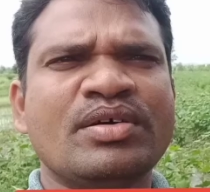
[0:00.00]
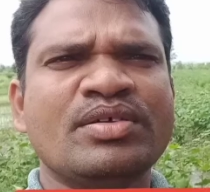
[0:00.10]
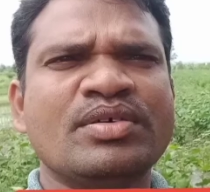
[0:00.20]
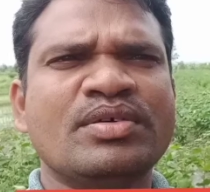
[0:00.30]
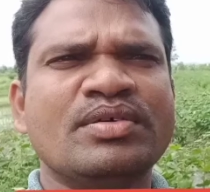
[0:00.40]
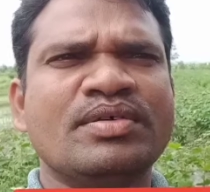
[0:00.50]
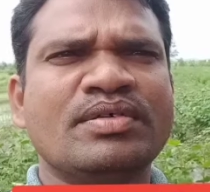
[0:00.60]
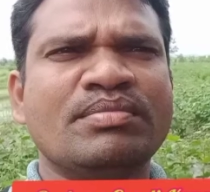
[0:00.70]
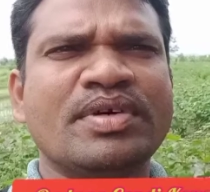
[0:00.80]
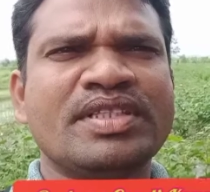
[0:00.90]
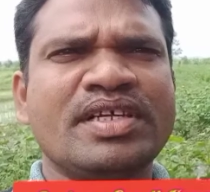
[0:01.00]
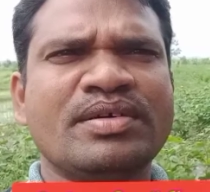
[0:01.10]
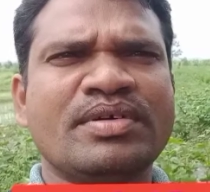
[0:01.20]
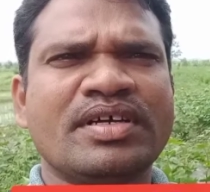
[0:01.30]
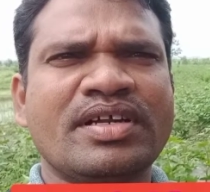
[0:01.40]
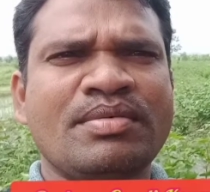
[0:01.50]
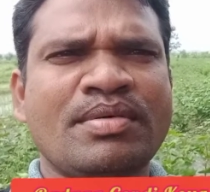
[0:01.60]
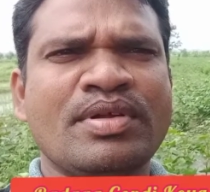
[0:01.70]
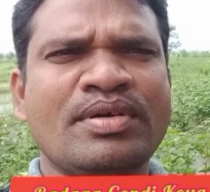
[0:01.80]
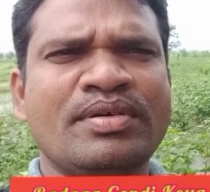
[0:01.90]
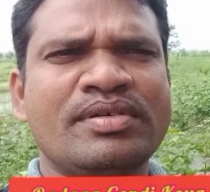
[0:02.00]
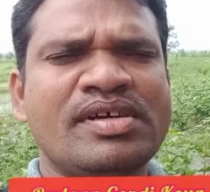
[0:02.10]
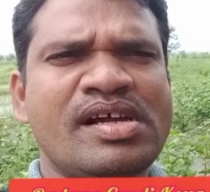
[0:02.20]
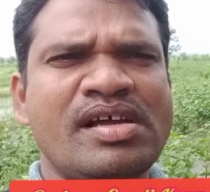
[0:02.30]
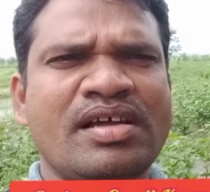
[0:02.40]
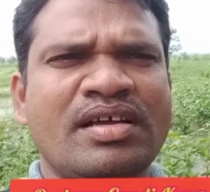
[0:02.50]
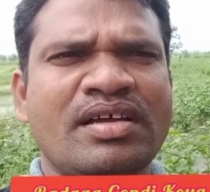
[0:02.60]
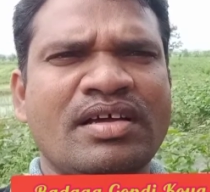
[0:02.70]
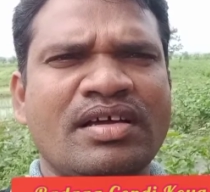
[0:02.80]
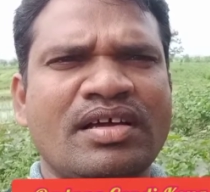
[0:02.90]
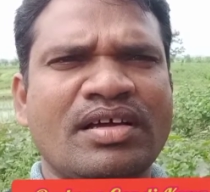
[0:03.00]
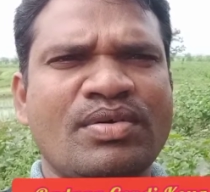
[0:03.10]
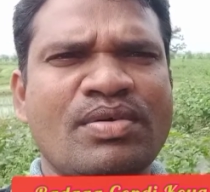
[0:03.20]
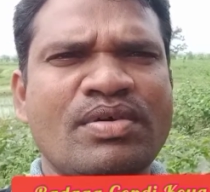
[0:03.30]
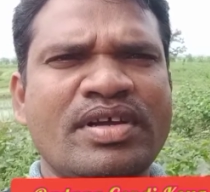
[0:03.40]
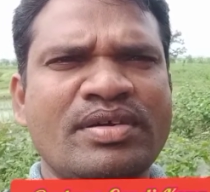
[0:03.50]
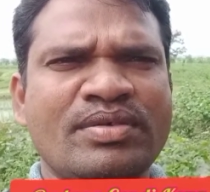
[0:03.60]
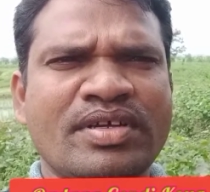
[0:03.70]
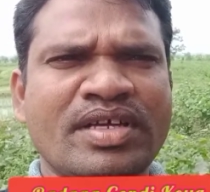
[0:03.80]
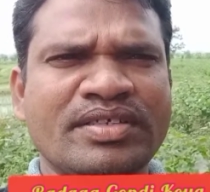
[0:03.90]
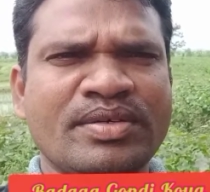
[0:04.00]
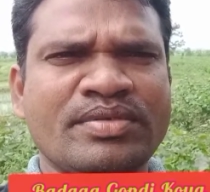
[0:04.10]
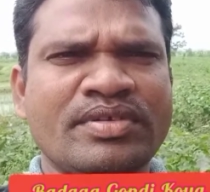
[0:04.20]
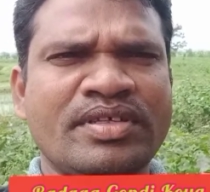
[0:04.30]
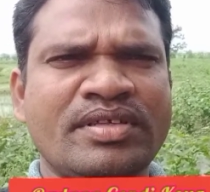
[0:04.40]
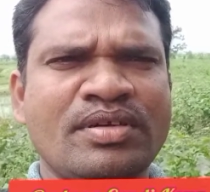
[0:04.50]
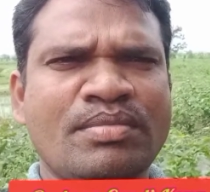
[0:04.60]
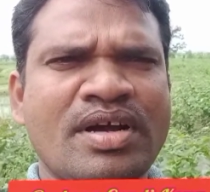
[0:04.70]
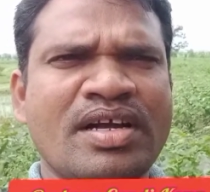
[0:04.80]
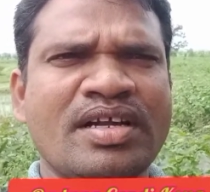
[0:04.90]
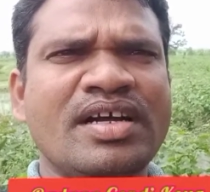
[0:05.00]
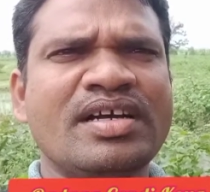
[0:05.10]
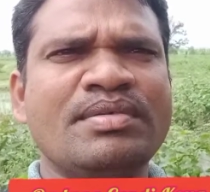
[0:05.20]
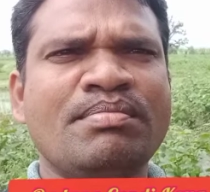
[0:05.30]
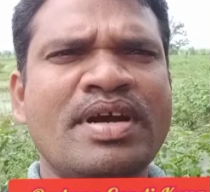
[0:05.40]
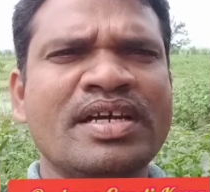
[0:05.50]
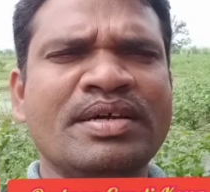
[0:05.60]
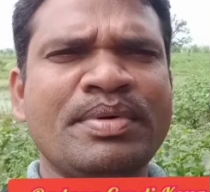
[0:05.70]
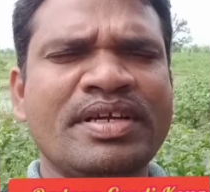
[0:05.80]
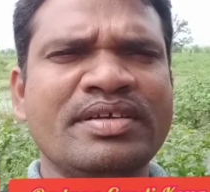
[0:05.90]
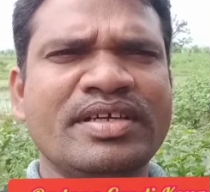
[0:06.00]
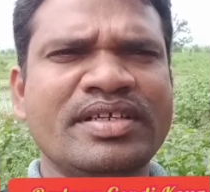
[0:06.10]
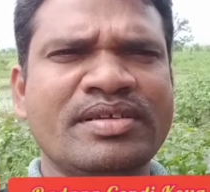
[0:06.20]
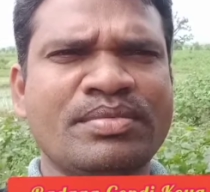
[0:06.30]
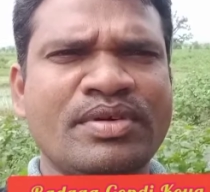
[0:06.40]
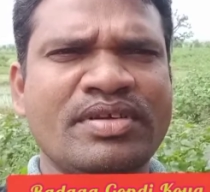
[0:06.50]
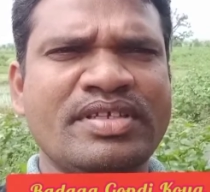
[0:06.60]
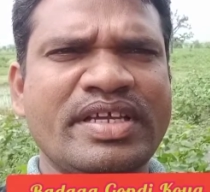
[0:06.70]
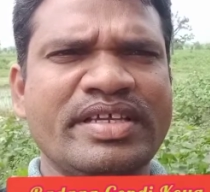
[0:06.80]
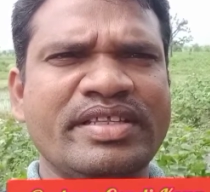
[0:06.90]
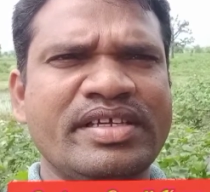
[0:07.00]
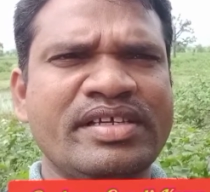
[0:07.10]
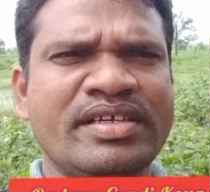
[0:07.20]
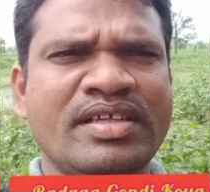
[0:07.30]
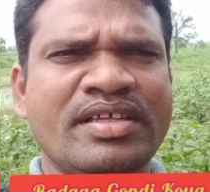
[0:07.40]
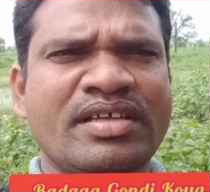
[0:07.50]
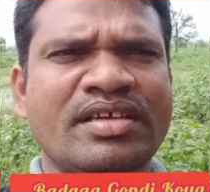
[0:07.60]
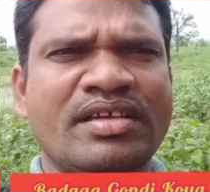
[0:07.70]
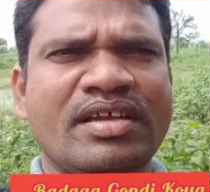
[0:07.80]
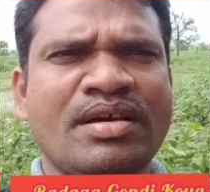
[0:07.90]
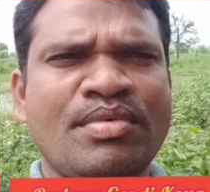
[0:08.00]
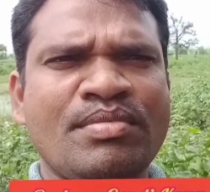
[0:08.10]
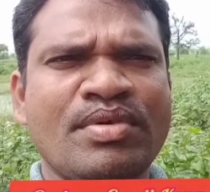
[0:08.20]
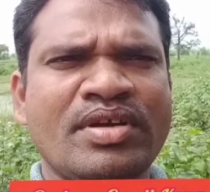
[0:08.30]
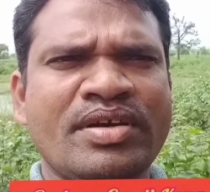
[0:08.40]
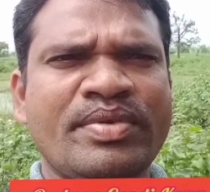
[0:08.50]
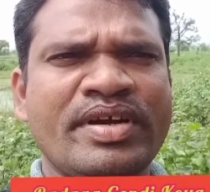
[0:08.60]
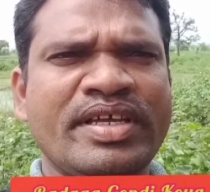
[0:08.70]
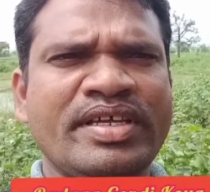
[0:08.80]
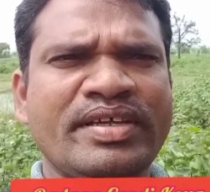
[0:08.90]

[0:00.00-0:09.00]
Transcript: ఈరోజు మత్తడిగూడ గ్రామంలో గోండికోయ సంస్కృతిలో భాగంగా బడగ పండుగ జరుపుకోవడం జరిగింది గ్రామంలో ఉన్నటువంటి